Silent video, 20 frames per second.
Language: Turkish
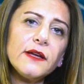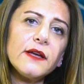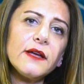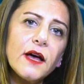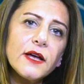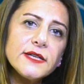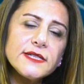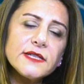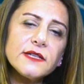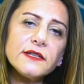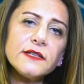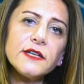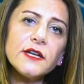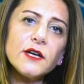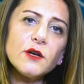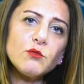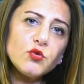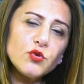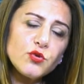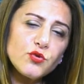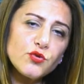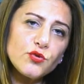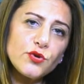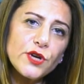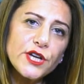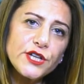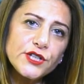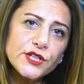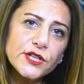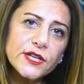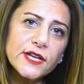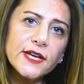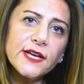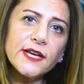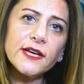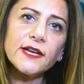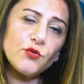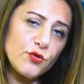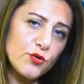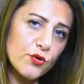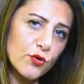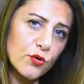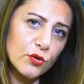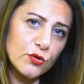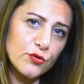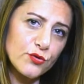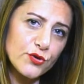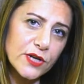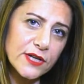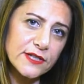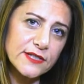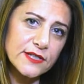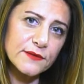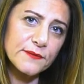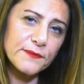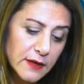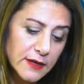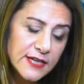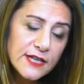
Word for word: aslında bu süreçte görüyor olacağız.